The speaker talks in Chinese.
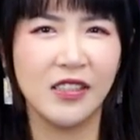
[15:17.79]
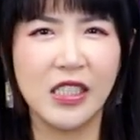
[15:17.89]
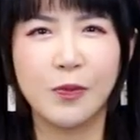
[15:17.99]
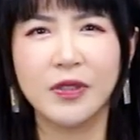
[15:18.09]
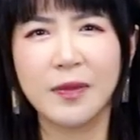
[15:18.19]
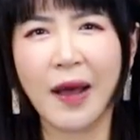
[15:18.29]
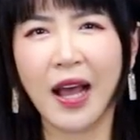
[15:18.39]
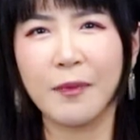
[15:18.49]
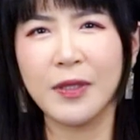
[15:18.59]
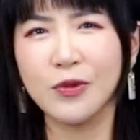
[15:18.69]
你不是怕
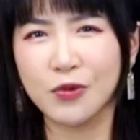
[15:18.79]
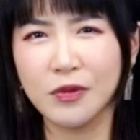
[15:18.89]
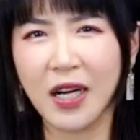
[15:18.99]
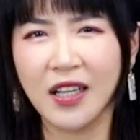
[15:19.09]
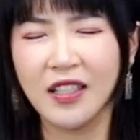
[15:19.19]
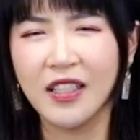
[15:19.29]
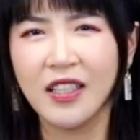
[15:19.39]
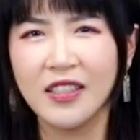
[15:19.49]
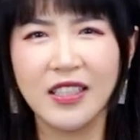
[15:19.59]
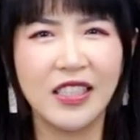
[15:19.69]
病毒吗？
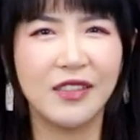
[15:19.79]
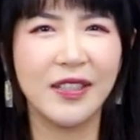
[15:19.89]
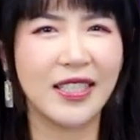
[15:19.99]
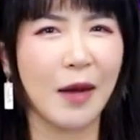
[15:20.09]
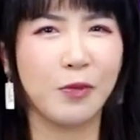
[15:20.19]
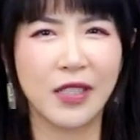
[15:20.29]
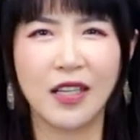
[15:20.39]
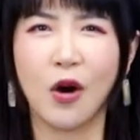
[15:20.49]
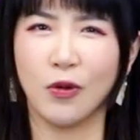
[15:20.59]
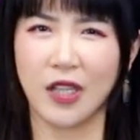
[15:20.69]
那你为啥不戴
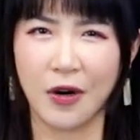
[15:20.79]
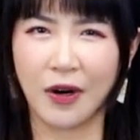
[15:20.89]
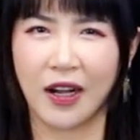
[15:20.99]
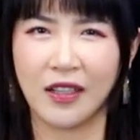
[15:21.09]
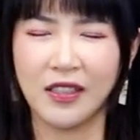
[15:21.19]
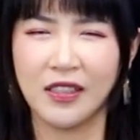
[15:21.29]
口罩啊？